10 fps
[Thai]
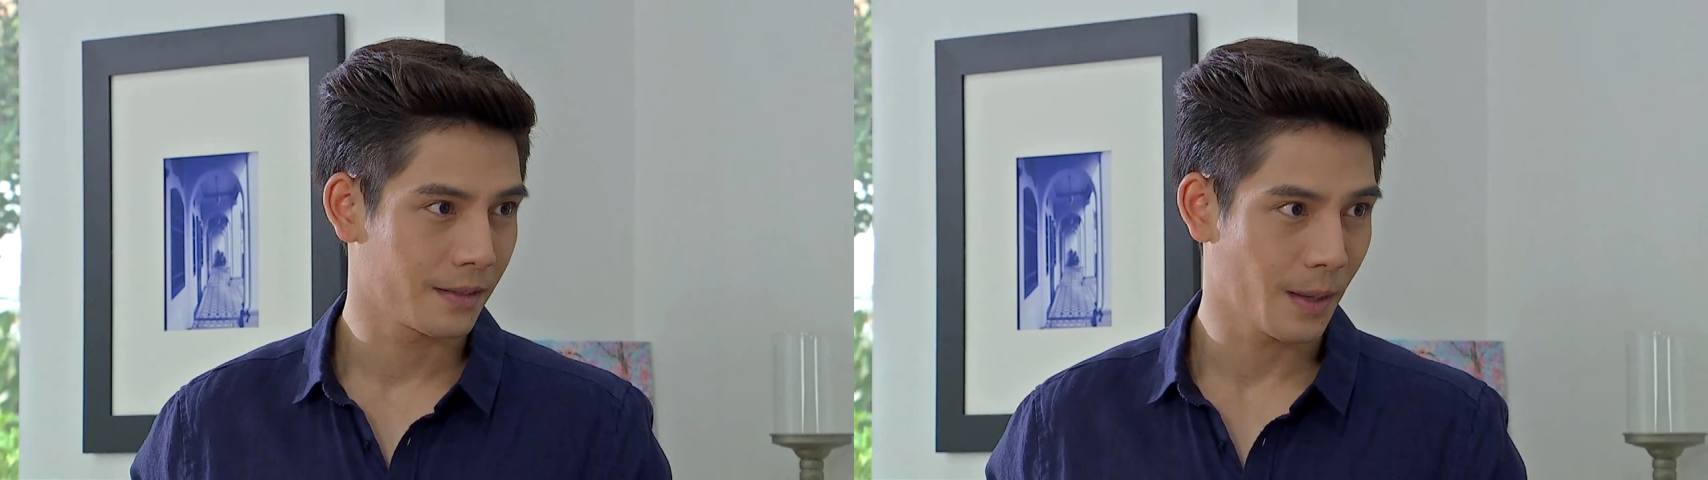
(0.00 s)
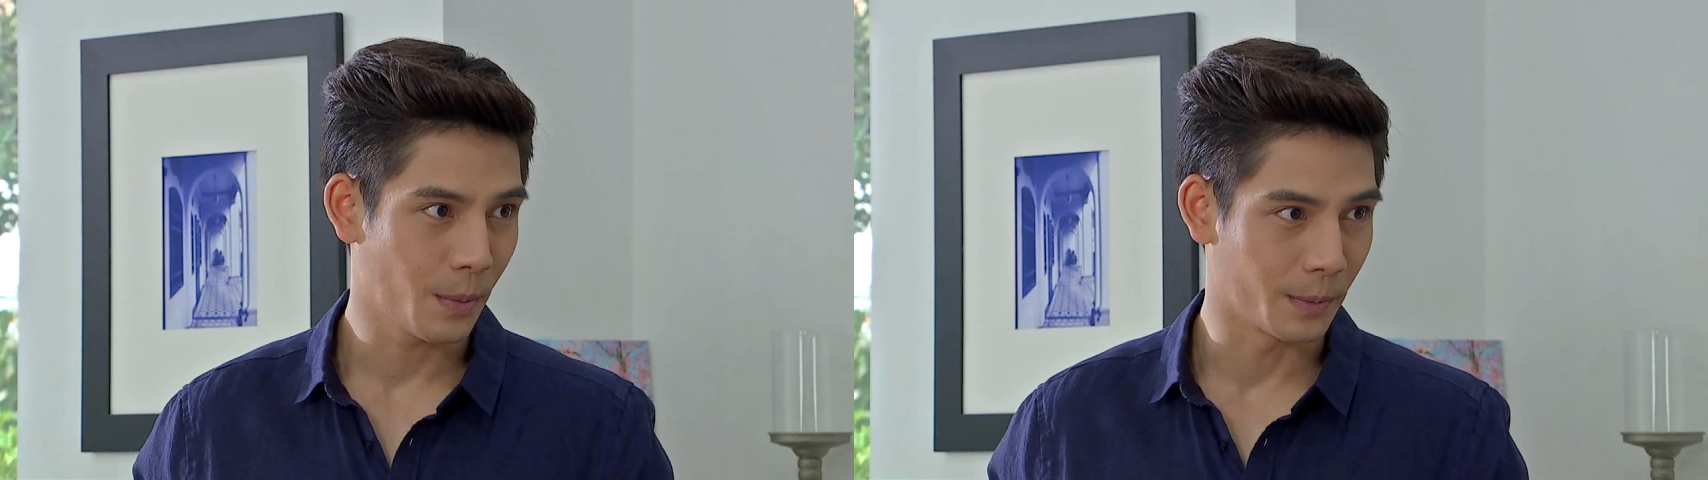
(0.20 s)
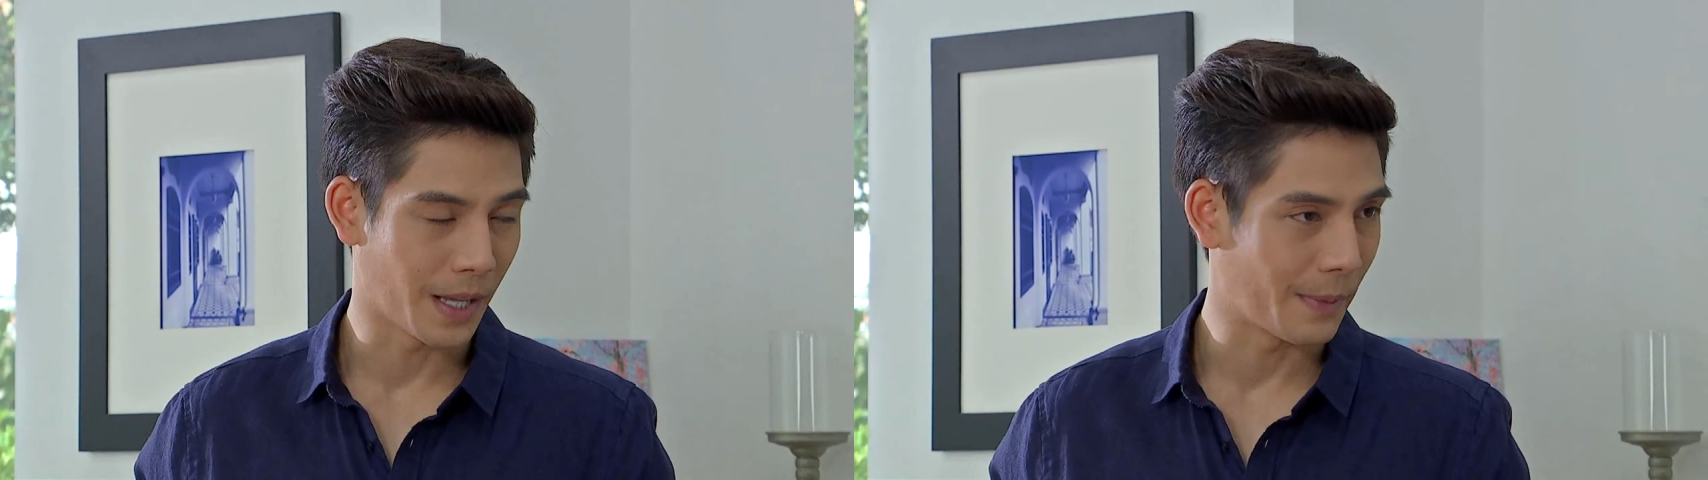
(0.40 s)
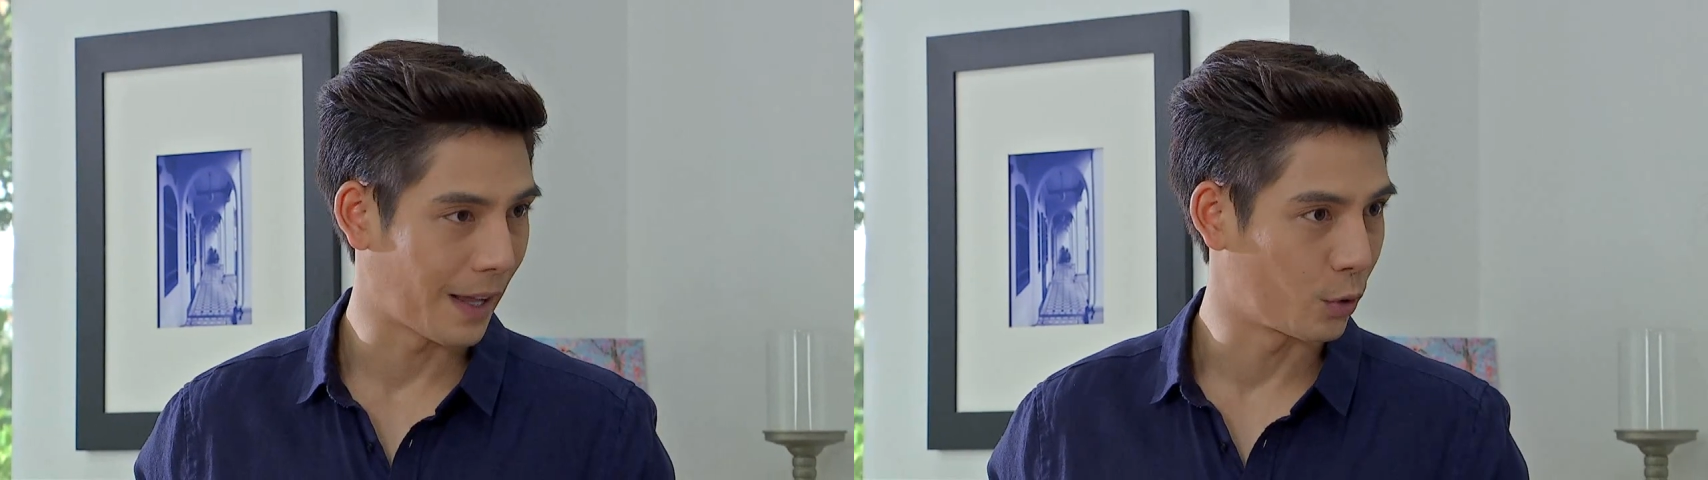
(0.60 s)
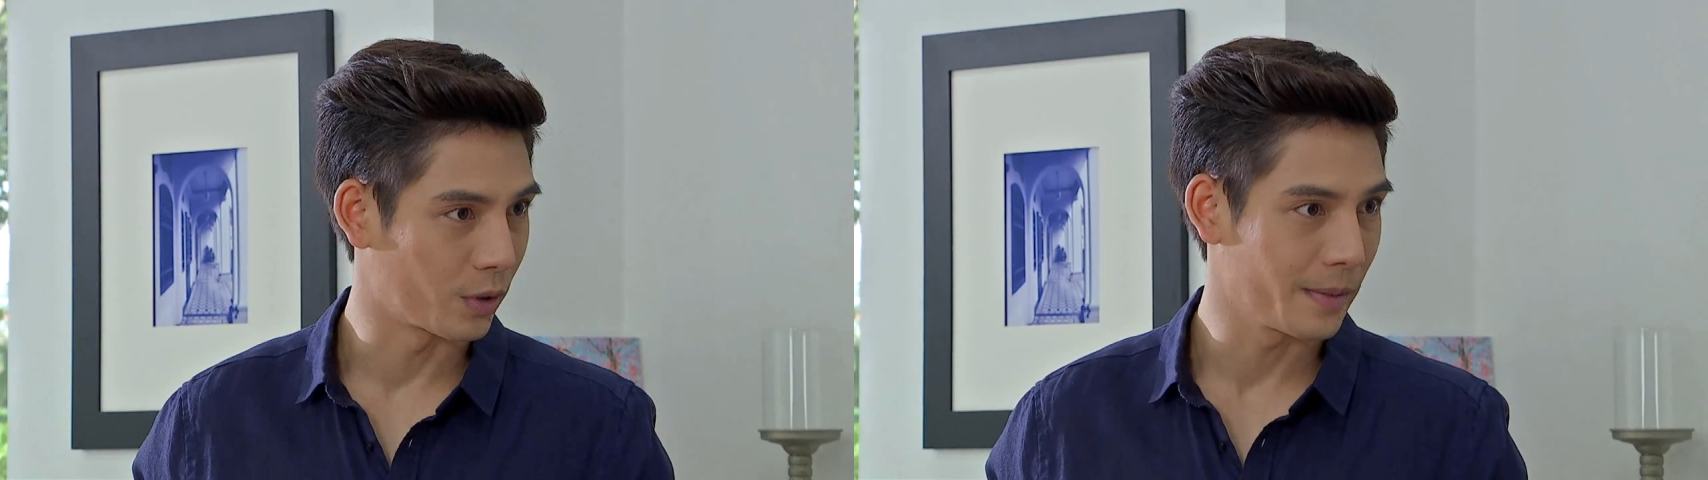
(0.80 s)
ถ้าผมทำอะไร
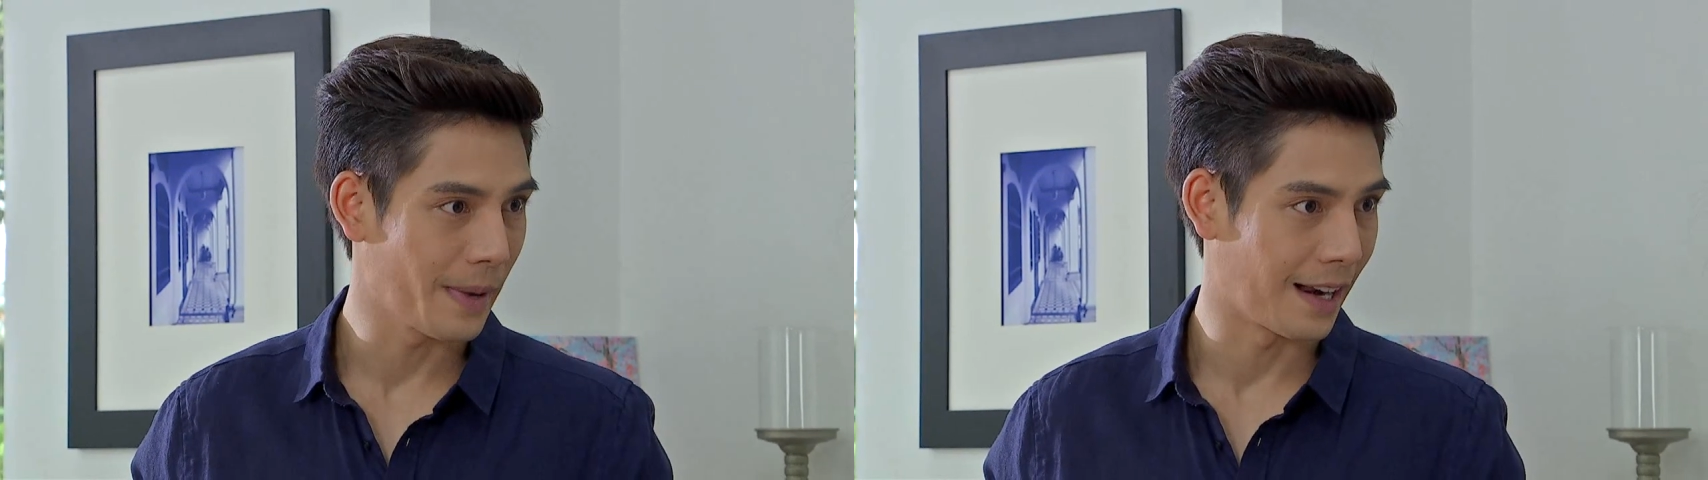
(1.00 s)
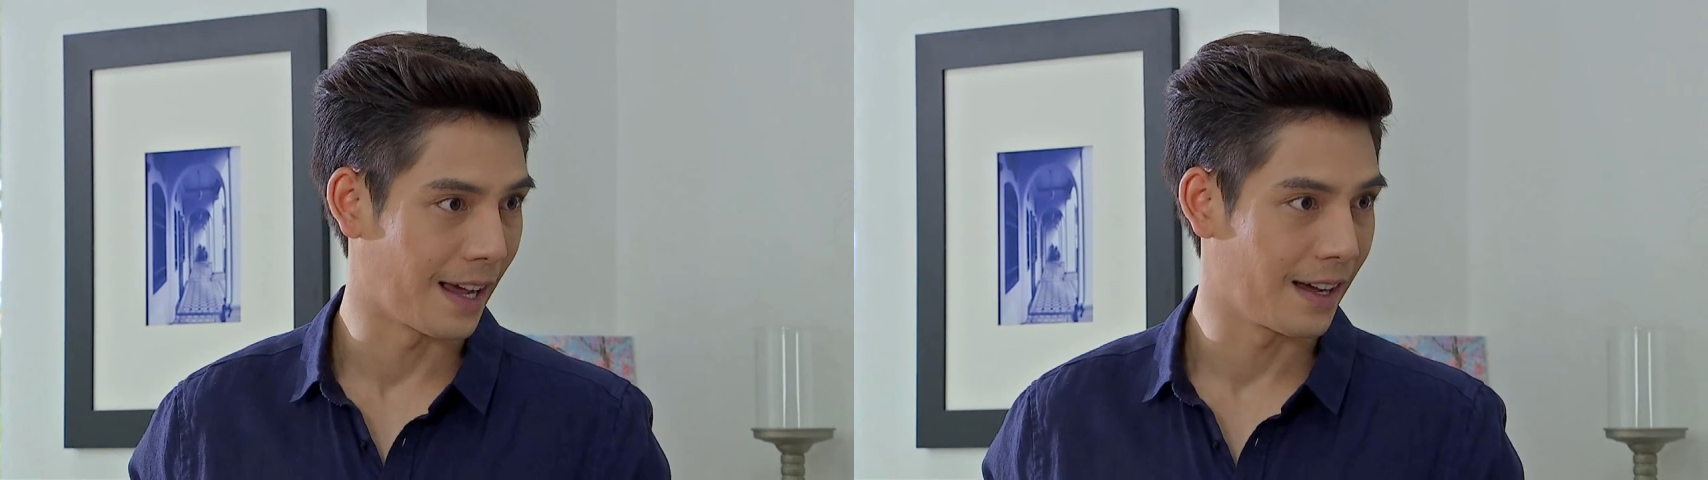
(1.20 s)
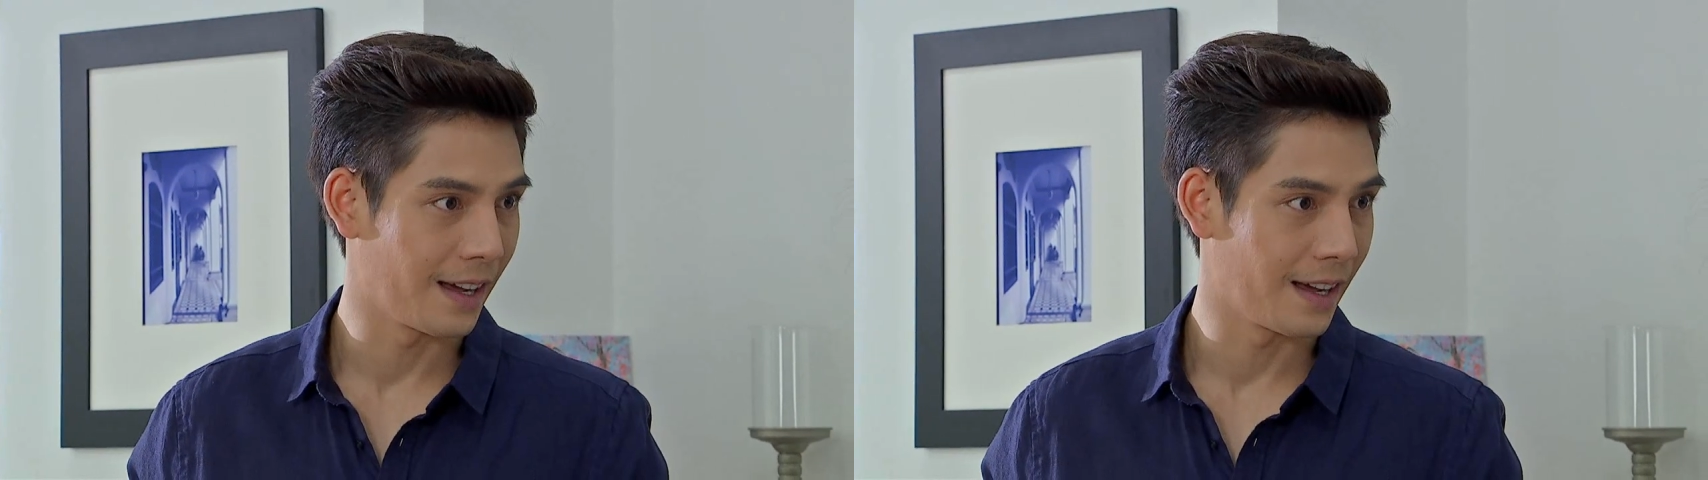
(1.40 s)
คุณขึ้นมาล่ะ